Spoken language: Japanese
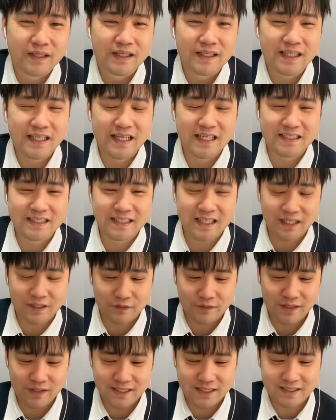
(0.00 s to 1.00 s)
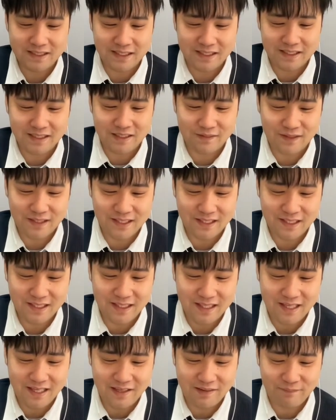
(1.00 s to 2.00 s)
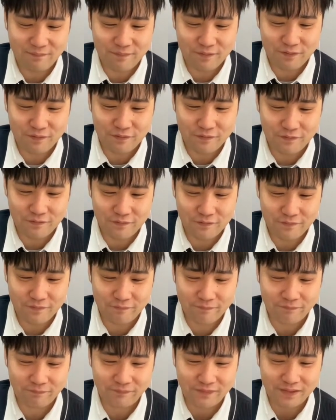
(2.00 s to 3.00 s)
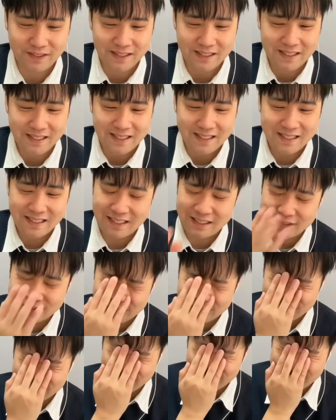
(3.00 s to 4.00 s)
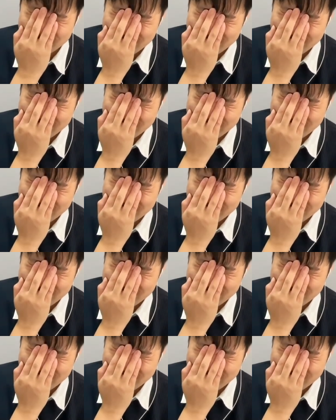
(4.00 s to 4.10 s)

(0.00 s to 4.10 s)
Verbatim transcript: いや、さくやちゃん、かわいいね、もう。いや、ちょっと、